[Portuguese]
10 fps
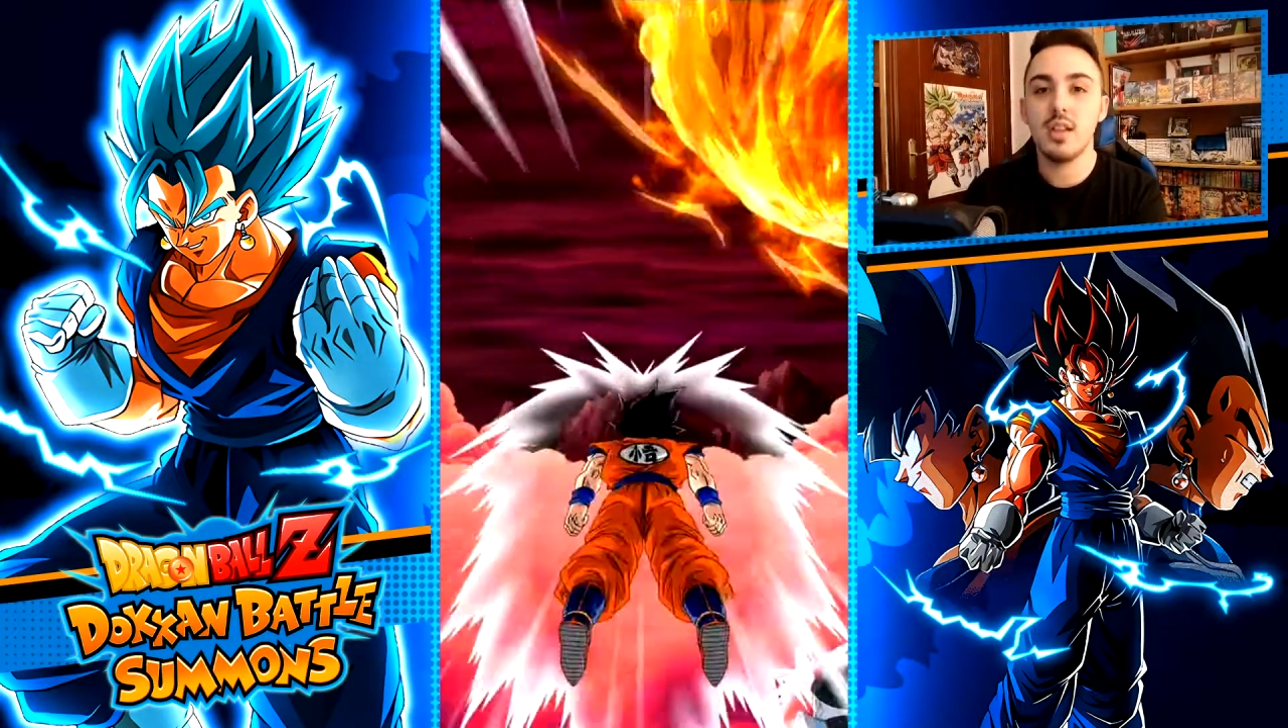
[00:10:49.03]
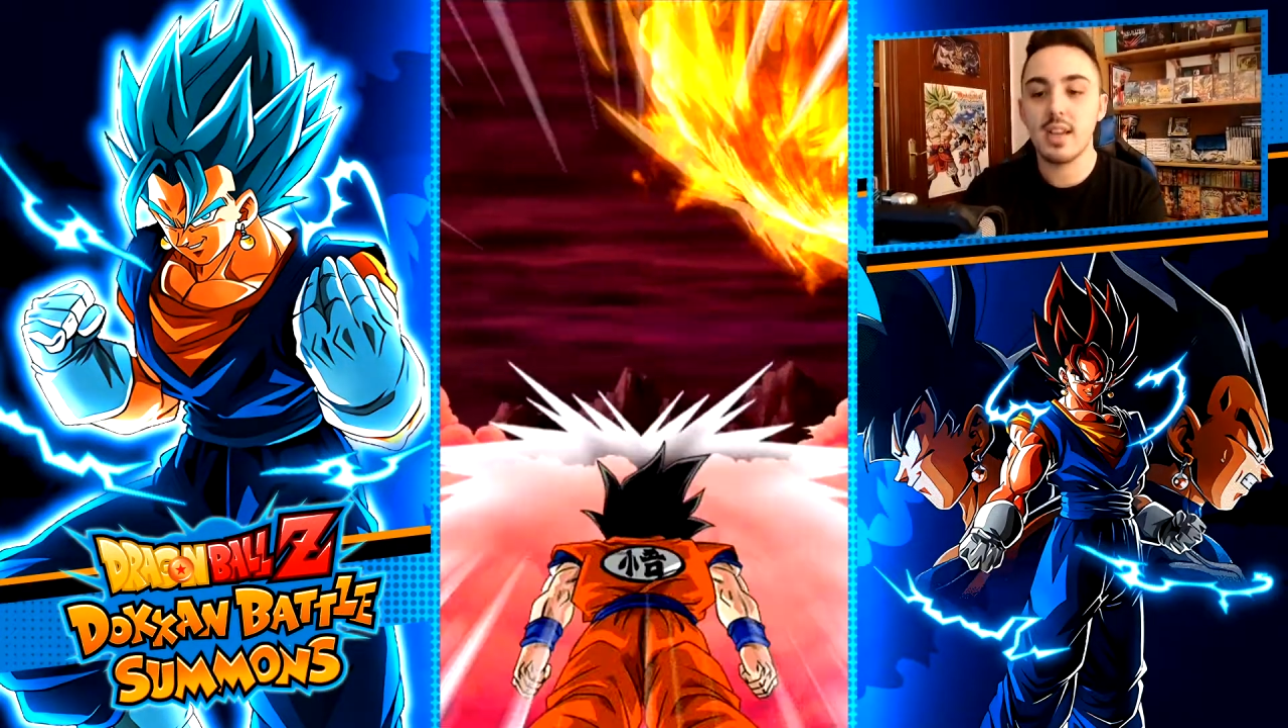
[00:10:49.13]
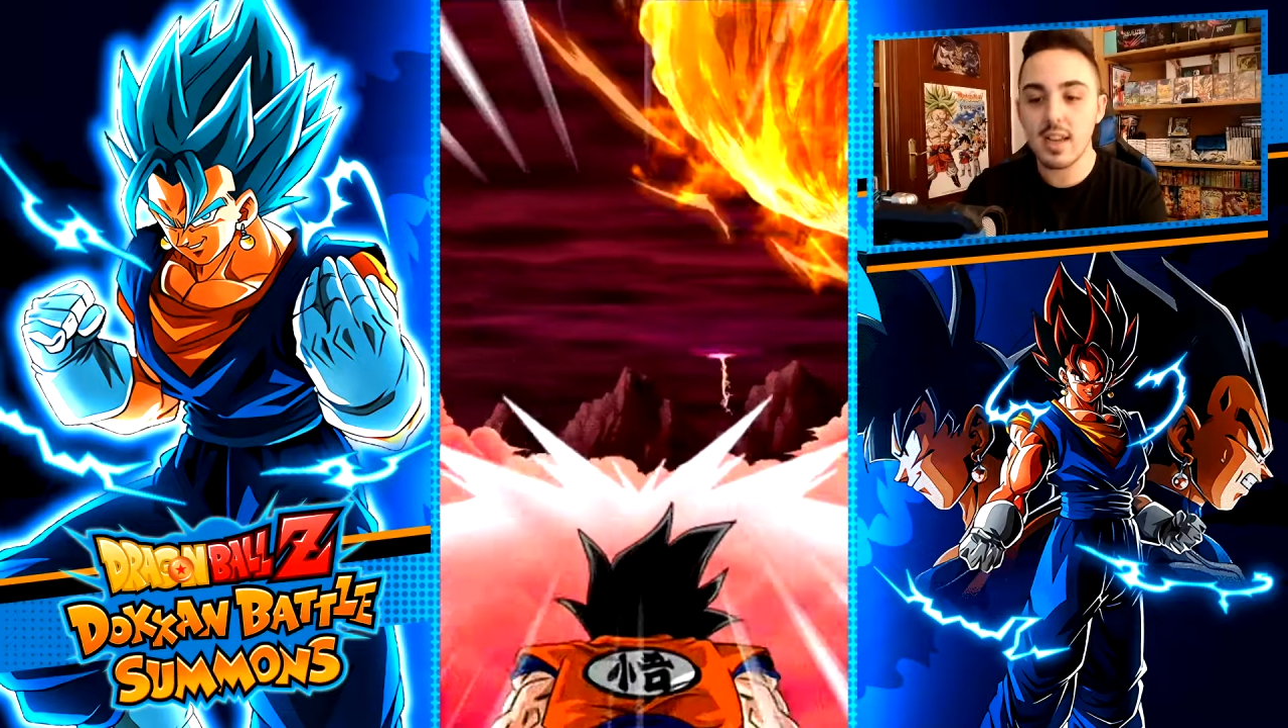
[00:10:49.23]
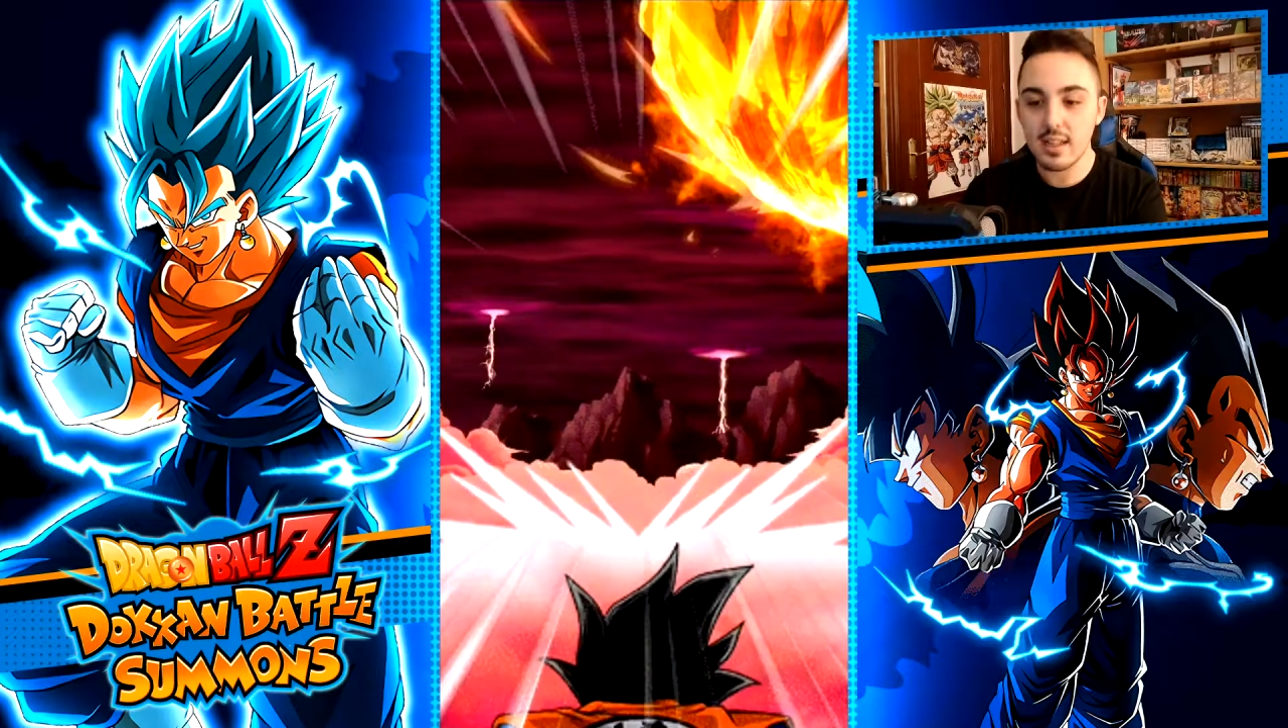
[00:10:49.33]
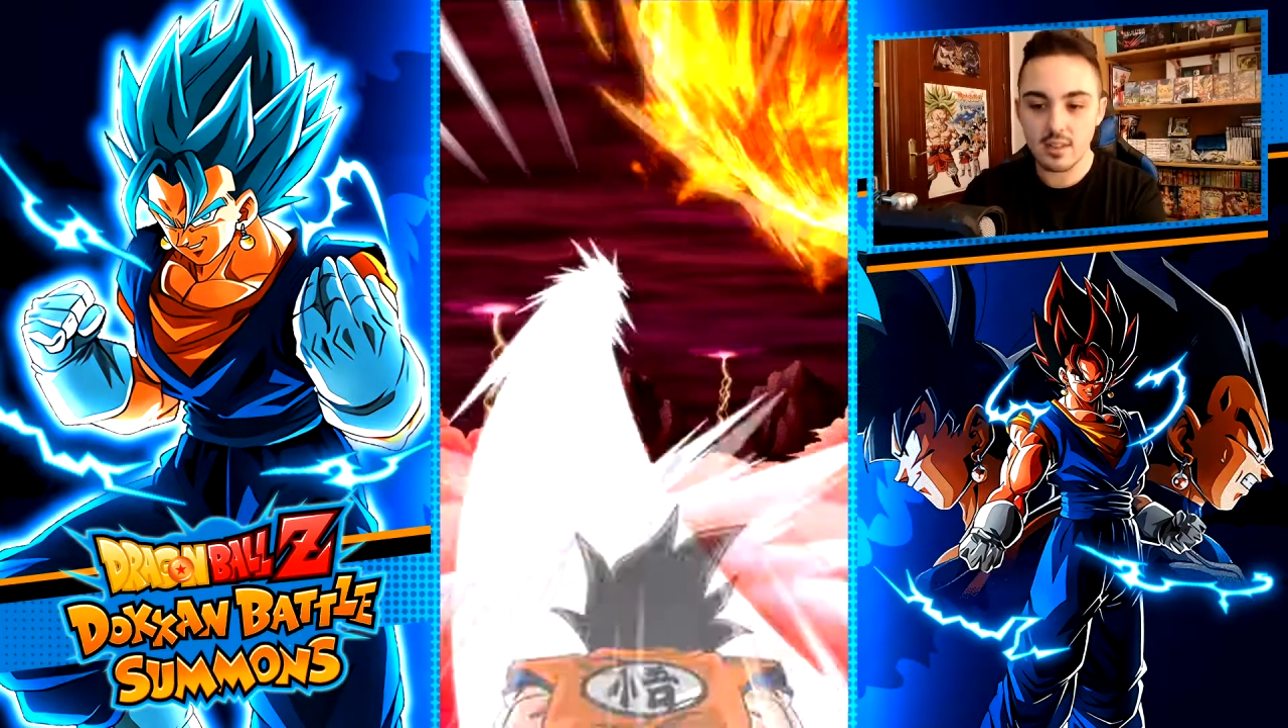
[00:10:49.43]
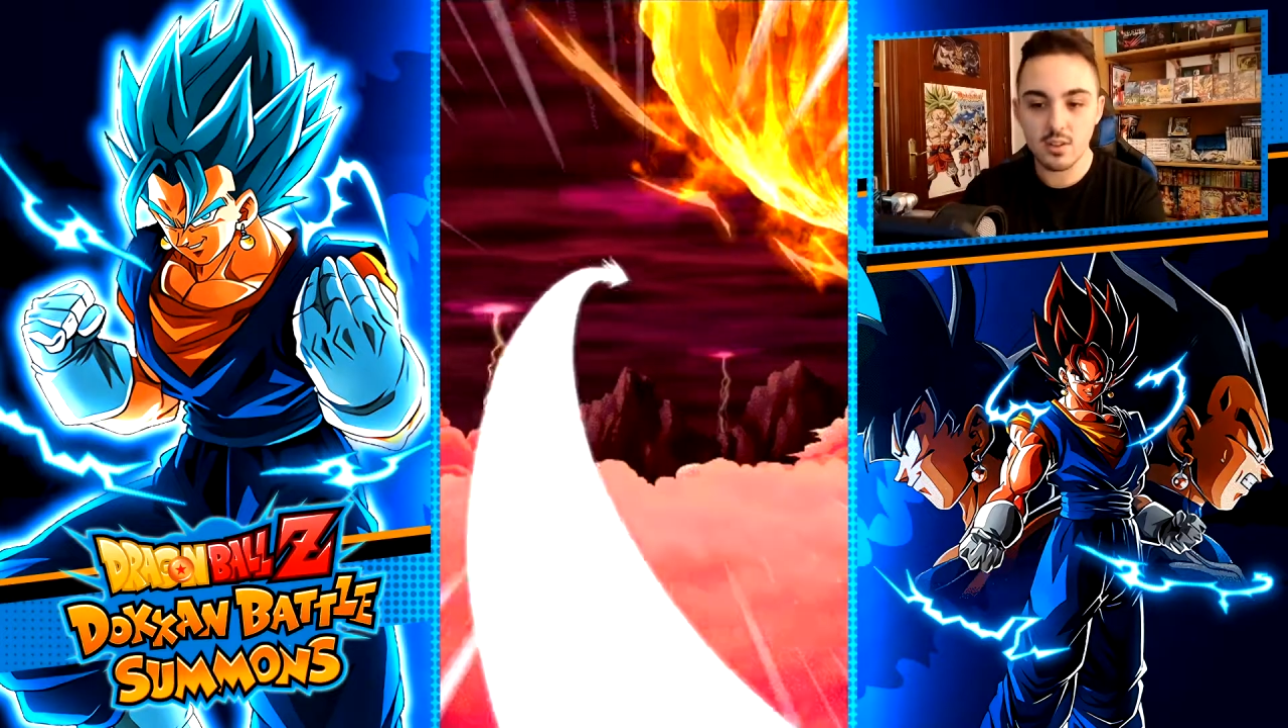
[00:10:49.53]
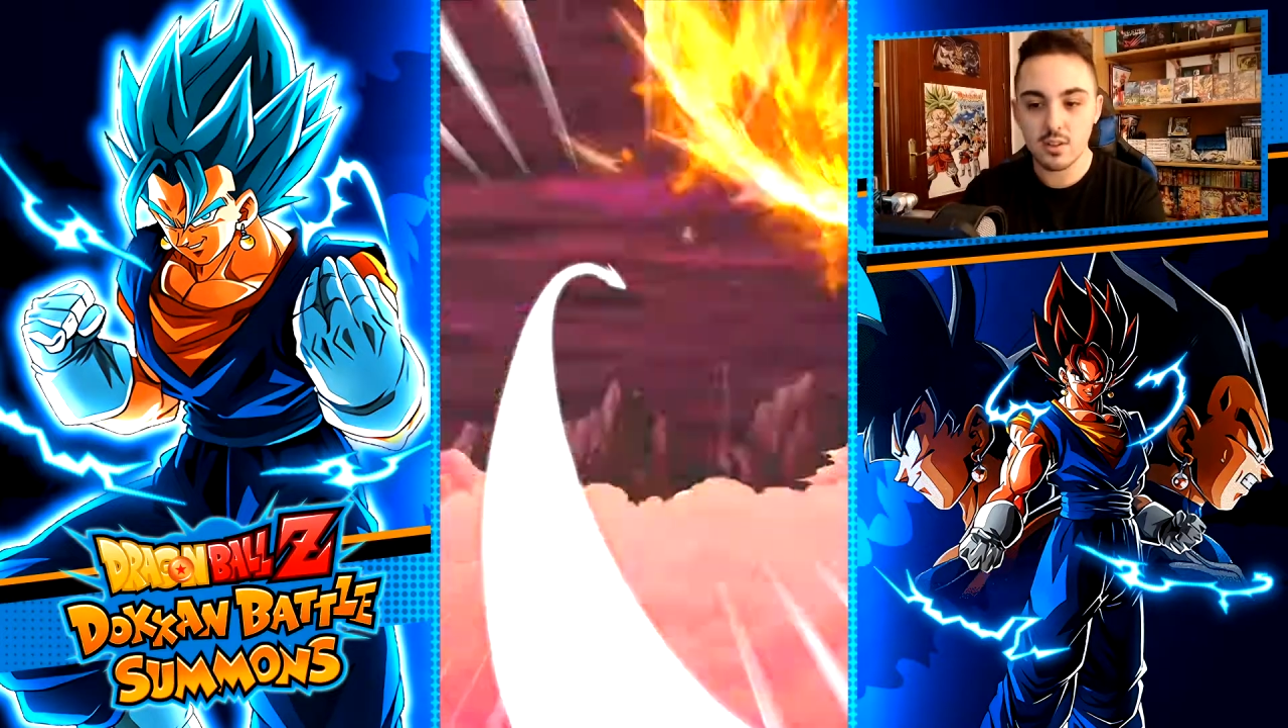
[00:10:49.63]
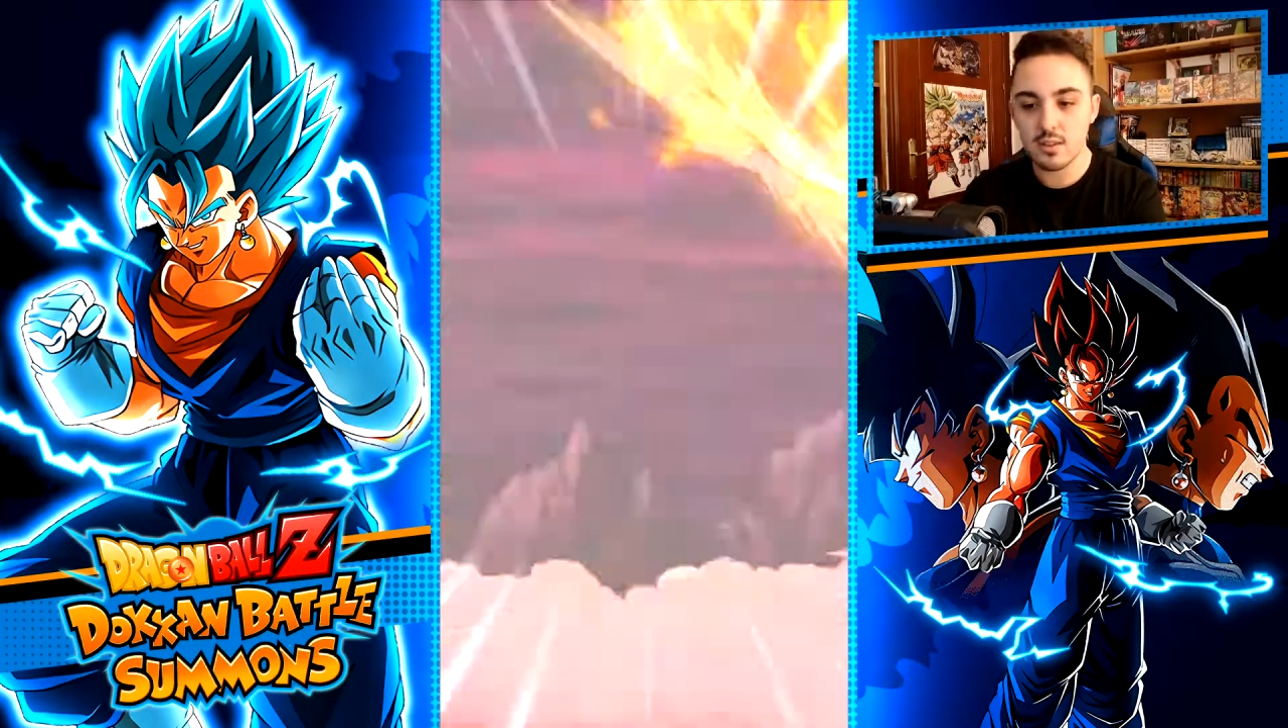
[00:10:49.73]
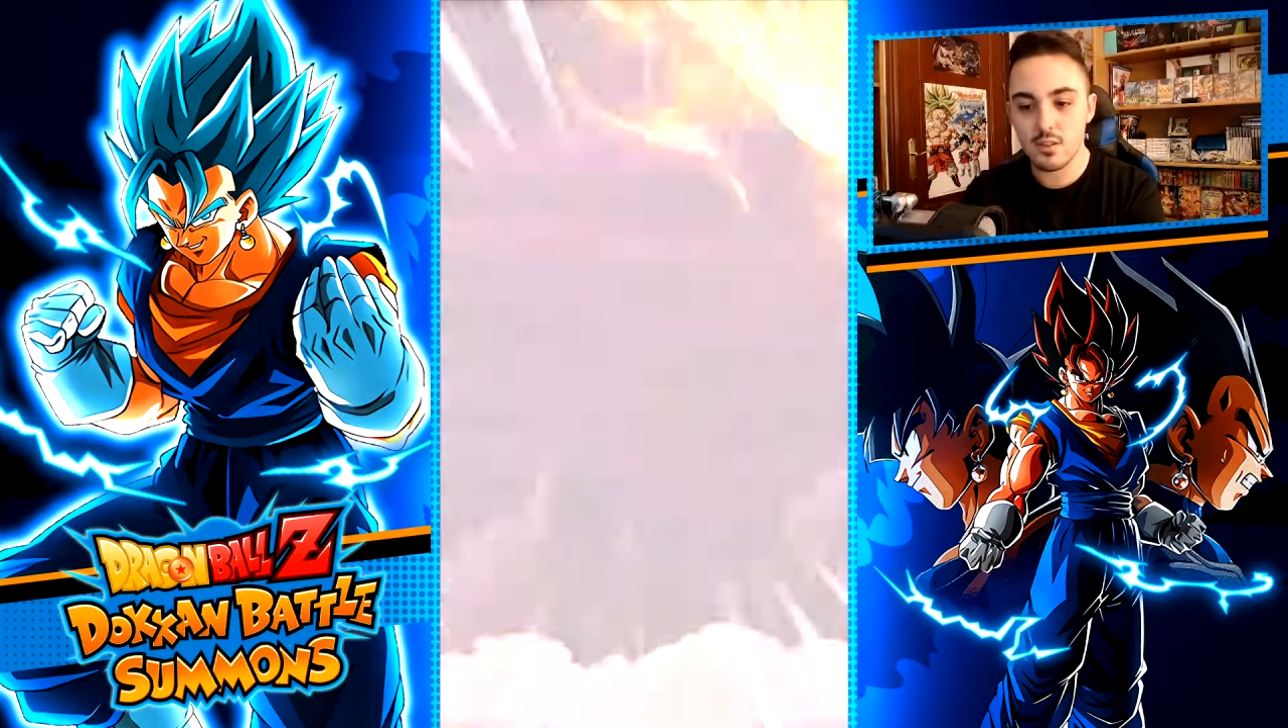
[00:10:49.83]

grátis outra vez